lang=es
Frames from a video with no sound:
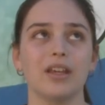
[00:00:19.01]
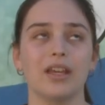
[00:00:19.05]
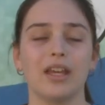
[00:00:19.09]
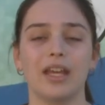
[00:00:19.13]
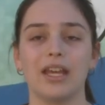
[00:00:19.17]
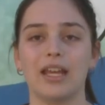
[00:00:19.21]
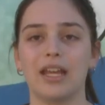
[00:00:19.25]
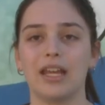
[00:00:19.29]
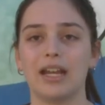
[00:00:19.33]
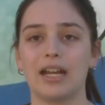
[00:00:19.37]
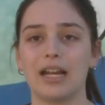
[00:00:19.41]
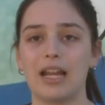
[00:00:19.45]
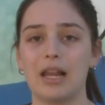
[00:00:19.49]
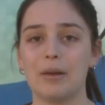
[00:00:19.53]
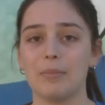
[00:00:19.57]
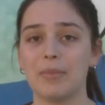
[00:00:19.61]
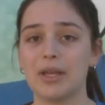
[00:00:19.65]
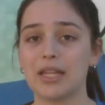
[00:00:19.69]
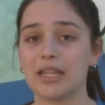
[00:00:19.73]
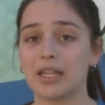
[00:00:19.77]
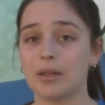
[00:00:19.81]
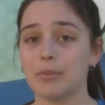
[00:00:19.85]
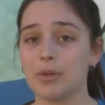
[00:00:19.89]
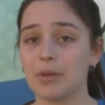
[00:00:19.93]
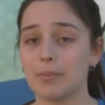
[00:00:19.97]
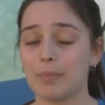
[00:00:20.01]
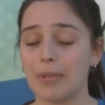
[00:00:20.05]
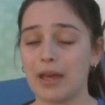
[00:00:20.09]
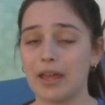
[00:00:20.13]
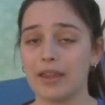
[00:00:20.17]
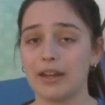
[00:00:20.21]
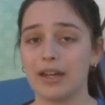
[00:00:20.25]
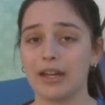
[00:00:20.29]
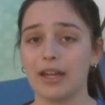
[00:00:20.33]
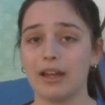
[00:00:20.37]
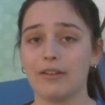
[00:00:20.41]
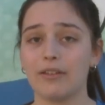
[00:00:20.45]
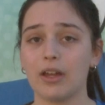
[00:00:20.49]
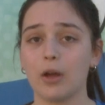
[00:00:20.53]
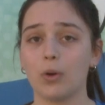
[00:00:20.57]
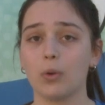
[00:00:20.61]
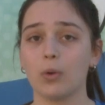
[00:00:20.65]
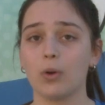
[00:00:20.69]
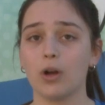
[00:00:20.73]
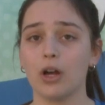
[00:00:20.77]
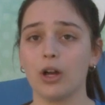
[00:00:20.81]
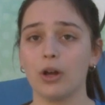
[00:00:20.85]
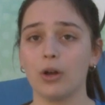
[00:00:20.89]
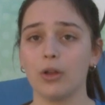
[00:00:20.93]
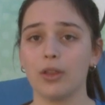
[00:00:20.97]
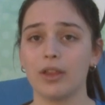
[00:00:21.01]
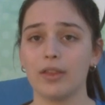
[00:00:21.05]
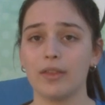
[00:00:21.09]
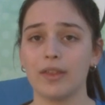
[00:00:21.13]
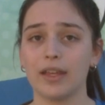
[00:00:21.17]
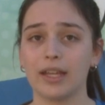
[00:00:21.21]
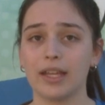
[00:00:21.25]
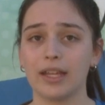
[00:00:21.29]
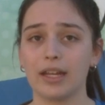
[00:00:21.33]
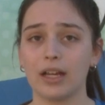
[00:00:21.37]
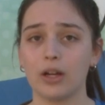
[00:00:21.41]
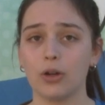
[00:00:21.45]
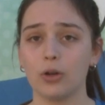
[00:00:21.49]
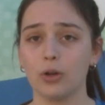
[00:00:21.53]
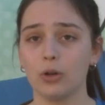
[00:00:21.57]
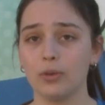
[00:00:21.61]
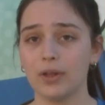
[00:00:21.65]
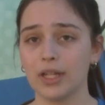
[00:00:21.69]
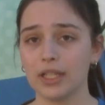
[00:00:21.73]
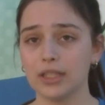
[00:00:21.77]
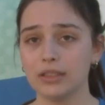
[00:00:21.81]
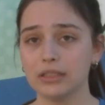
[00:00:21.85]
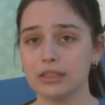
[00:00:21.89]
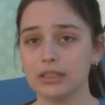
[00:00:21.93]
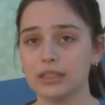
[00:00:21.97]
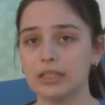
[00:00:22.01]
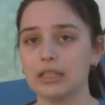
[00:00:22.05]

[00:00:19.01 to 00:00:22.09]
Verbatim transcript: Eh, realmente mi padre había jugado desde que era joven,